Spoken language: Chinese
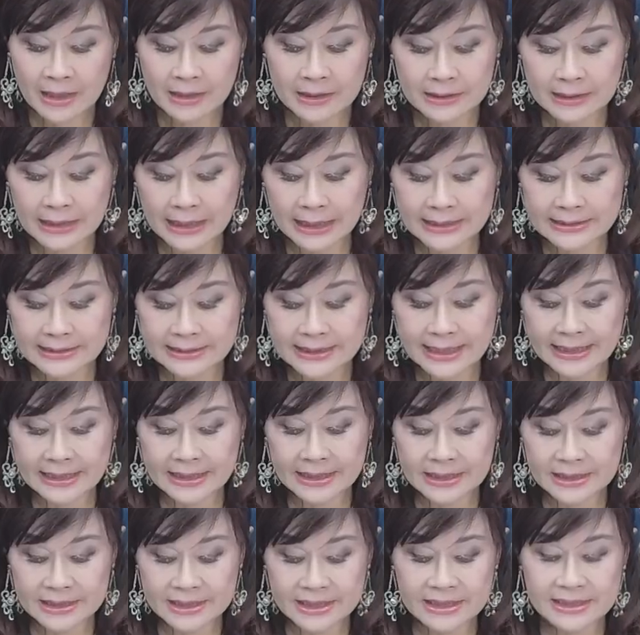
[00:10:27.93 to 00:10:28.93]
那在
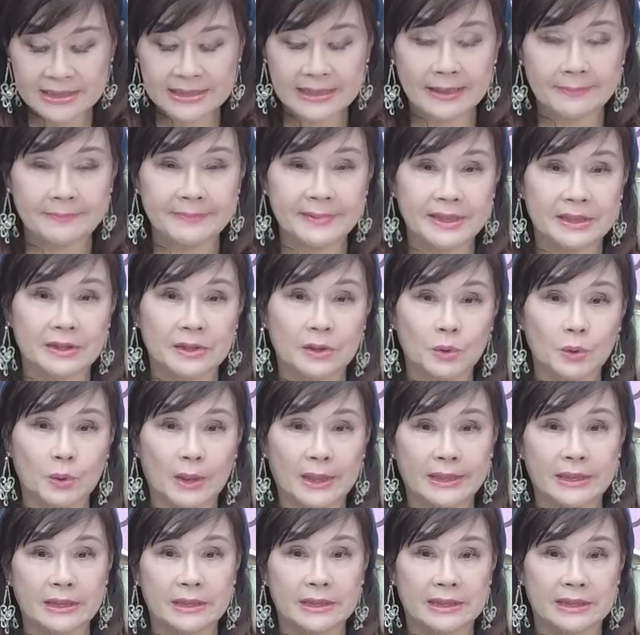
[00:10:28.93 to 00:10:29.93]
个性上面的
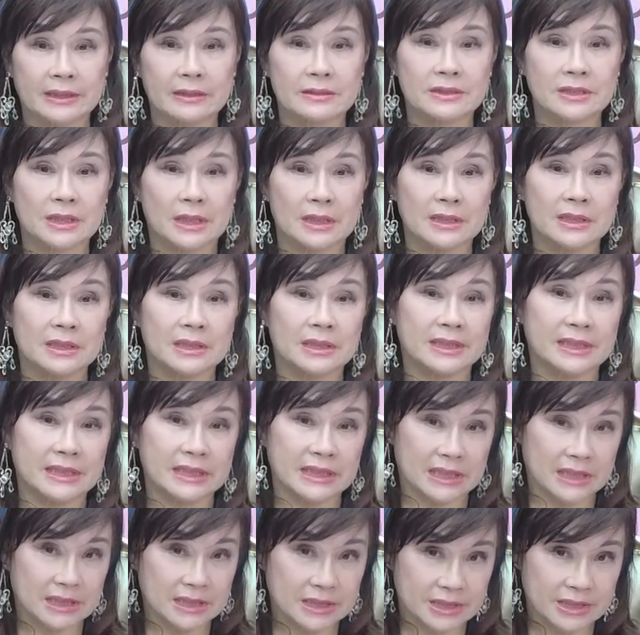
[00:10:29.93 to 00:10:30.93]
话呢，你要找一个
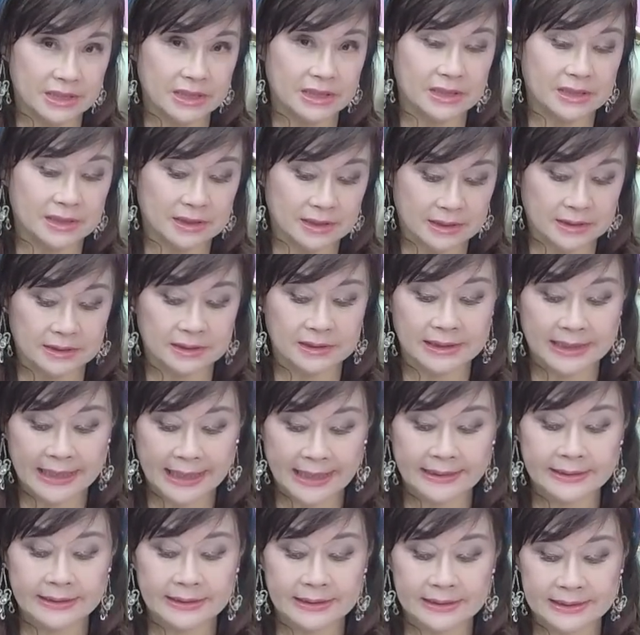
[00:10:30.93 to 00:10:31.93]
跟你个性合得
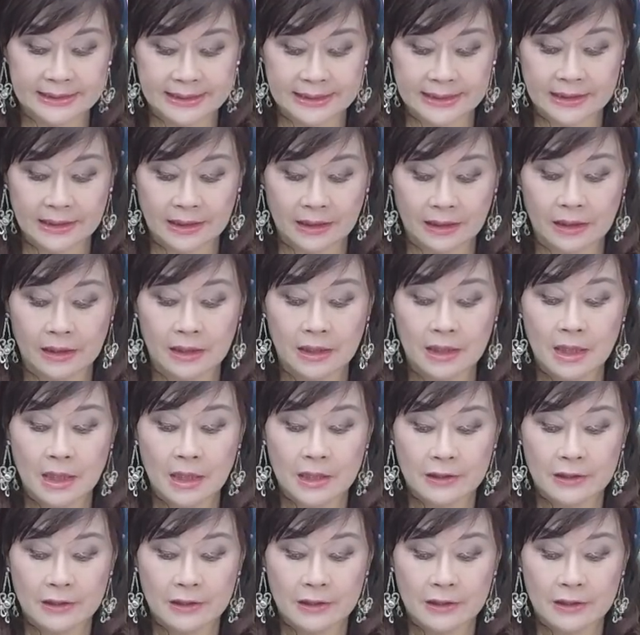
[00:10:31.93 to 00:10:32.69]
来的人哈，